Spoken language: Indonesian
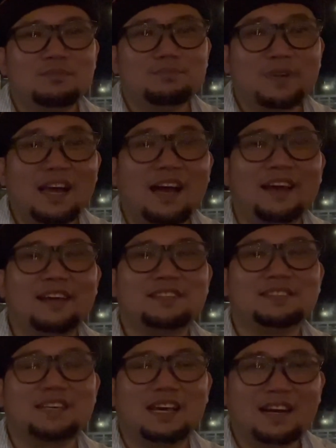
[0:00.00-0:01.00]

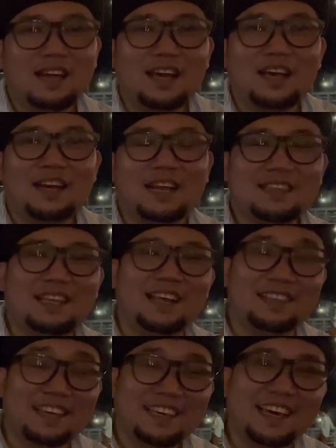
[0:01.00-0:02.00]
BHS karena
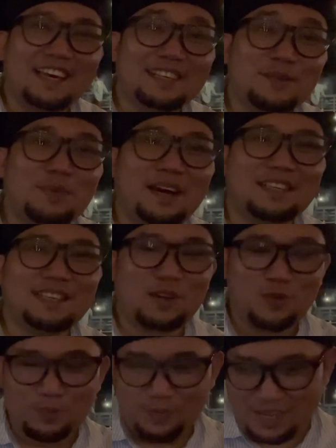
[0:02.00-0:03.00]
rata-rata kiainya pakai
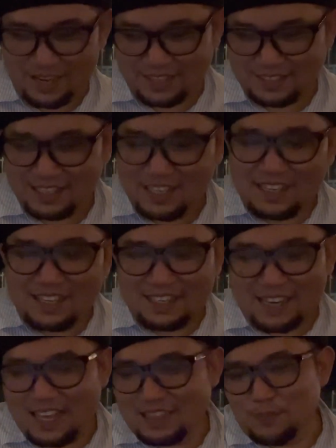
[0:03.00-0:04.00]
sarung BHS.
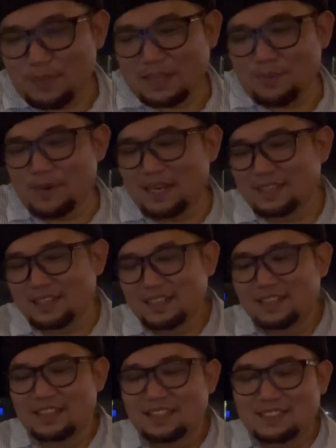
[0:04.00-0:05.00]
Nah, teman-teman,
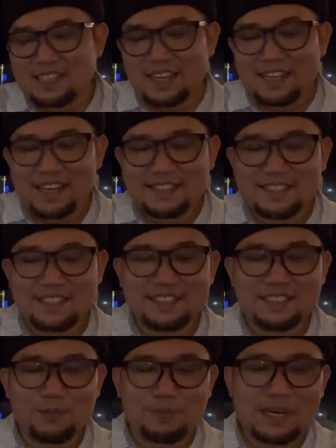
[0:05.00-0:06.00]
saya
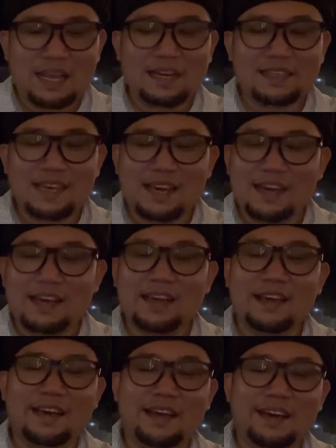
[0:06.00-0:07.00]
sih sebenarnya
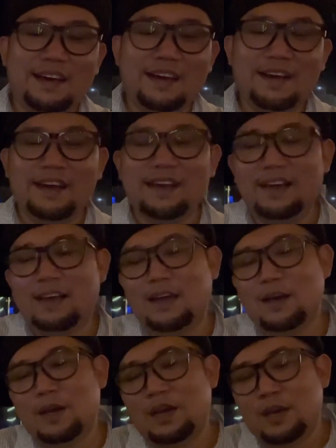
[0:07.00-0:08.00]

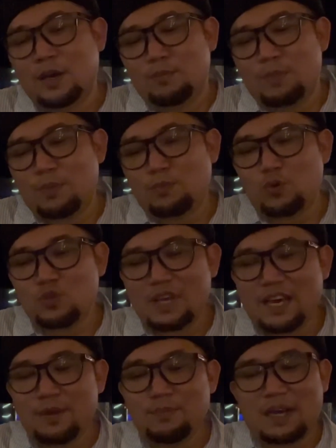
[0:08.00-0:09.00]
uh,
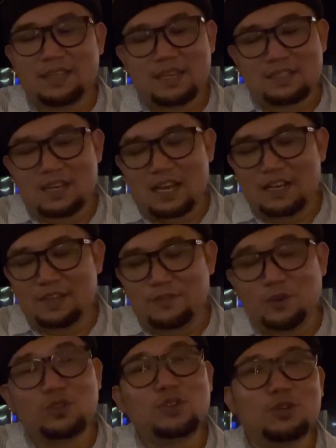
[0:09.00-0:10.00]
mempunyai banyak sekali
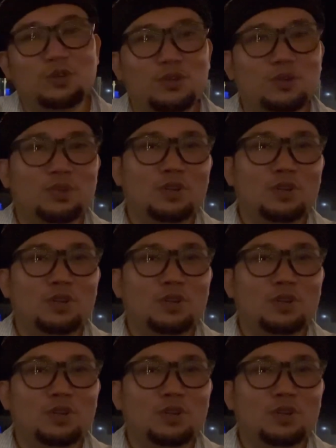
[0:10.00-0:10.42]
foto,